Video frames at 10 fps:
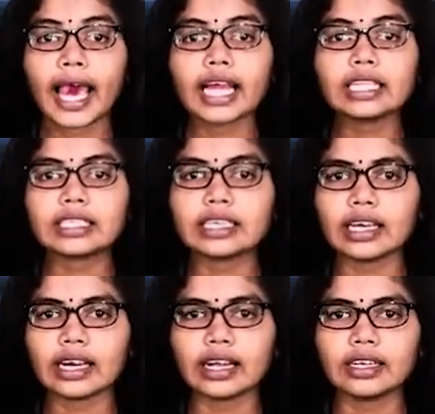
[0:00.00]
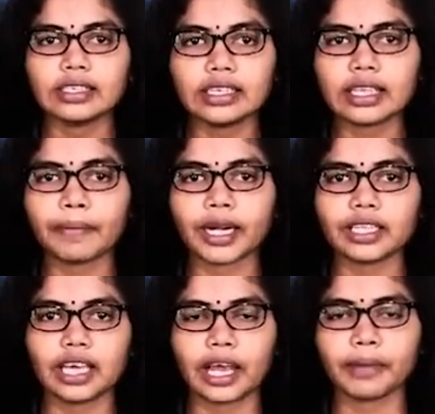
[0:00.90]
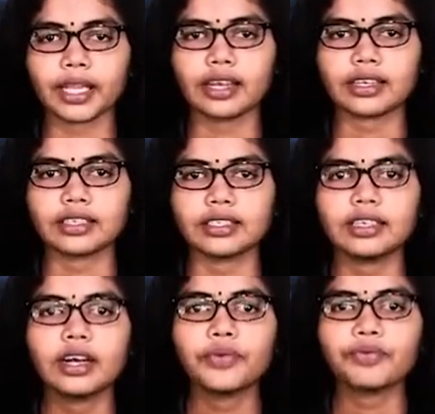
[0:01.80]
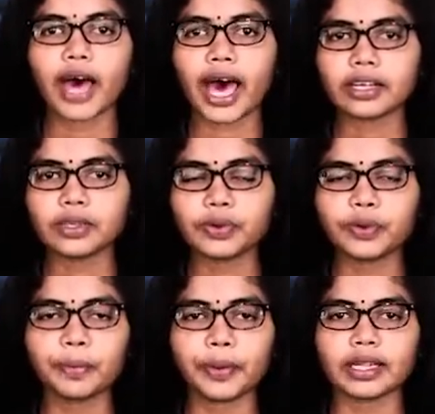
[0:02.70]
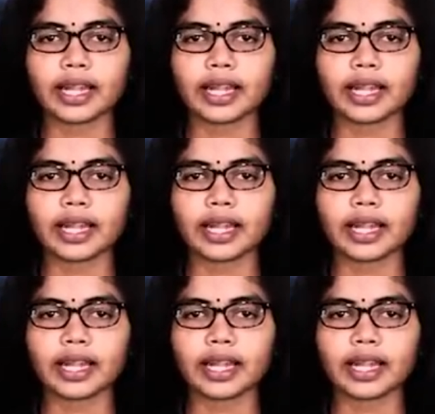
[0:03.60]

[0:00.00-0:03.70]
ஏன் திடீரென நிறுத்தப்பட்டது என்பதற்கு வாக்னர் குரூப்பின்